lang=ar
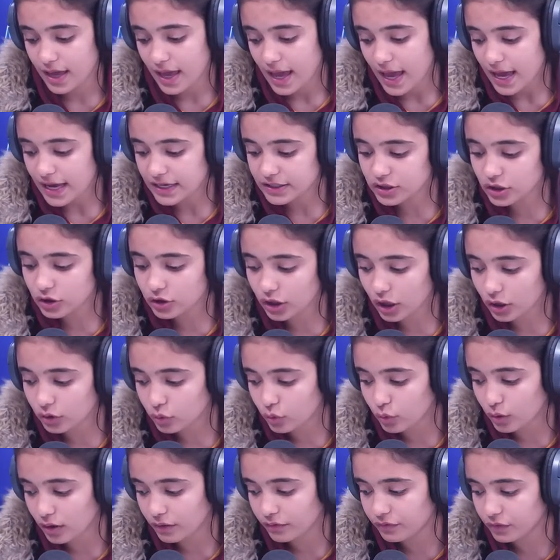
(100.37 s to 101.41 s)
أجدك
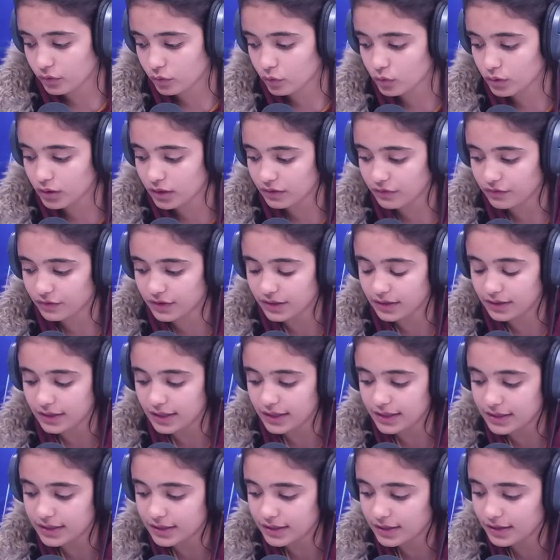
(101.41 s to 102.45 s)
توافقني في
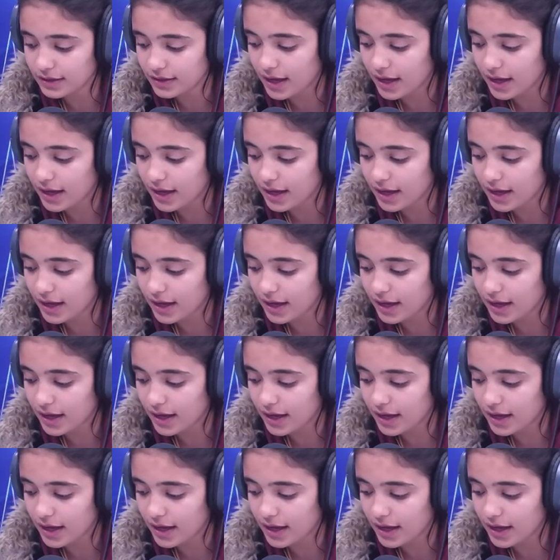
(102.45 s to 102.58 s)
رأيي